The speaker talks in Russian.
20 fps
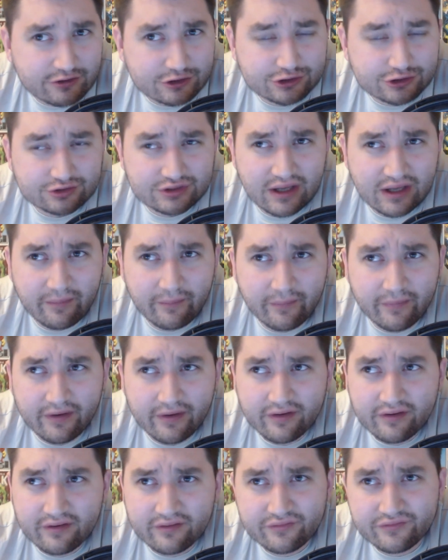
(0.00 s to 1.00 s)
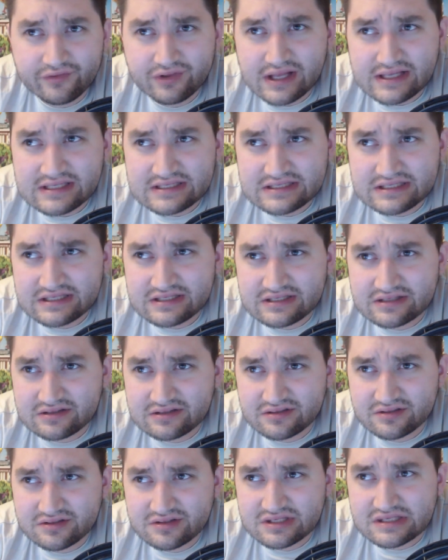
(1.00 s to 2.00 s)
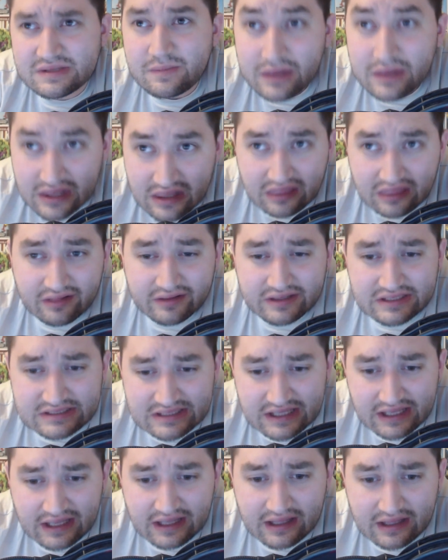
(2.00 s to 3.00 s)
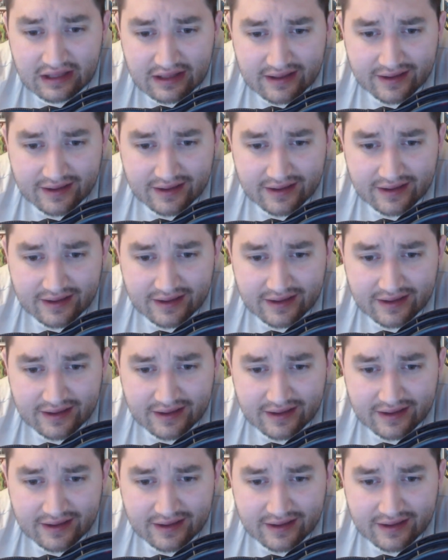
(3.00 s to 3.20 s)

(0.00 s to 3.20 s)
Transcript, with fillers: что там власть э, сменилась, да,